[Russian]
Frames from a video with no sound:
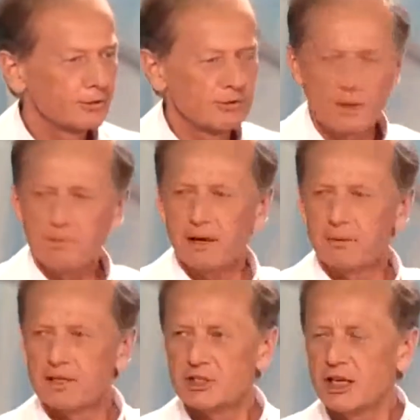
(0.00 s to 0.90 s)
ну вы на
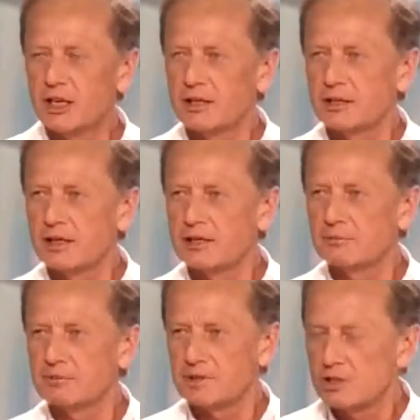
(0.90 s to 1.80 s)
первом этаже, я на
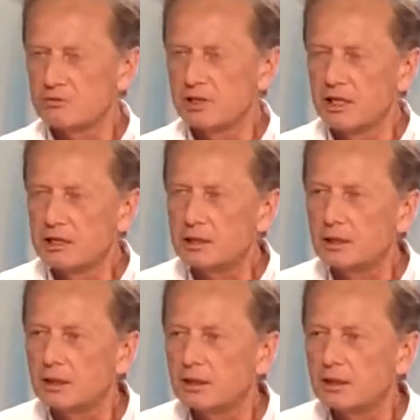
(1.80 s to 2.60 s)
третьем, значит вы низ?